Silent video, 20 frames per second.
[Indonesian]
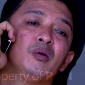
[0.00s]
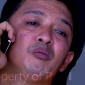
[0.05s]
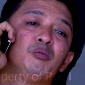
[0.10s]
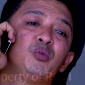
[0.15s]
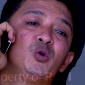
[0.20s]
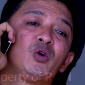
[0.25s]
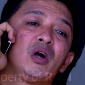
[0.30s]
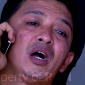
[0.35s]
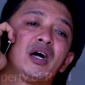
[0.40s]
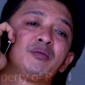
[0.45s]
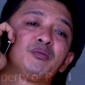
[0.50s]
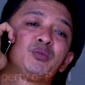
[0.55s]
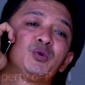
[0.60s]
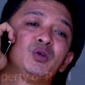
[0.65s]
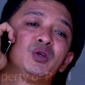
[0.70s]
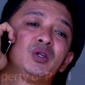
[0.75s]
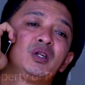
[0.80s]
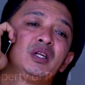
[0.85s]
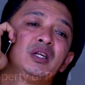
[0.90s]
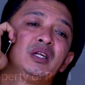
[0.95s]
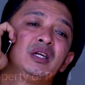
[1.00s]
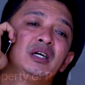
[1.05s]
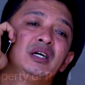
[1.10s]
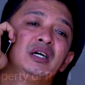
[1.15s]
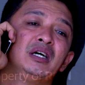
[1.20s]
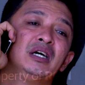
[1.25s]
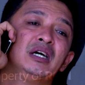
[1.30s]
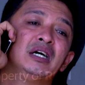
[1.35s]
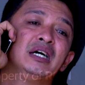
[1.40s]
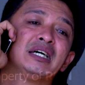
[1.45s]
Bukan, Pur.
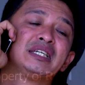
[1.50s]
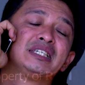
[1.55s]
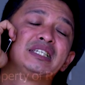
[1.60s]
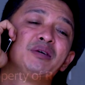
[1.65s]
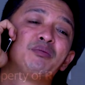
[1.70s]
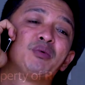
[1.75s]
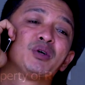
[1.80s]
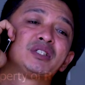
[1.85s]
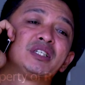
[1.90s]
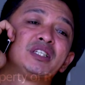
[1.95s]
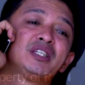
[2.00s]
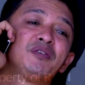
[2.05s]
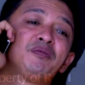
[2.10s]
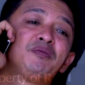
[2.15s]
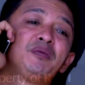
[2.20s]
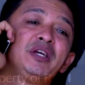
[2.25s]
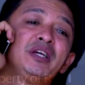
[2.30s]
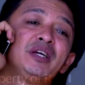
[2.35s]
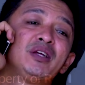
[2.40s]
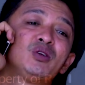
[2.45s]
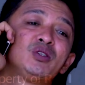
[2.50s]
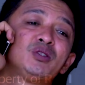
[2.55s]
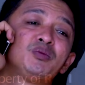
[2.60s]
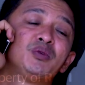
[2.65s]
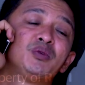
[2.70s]
Dia positif virus,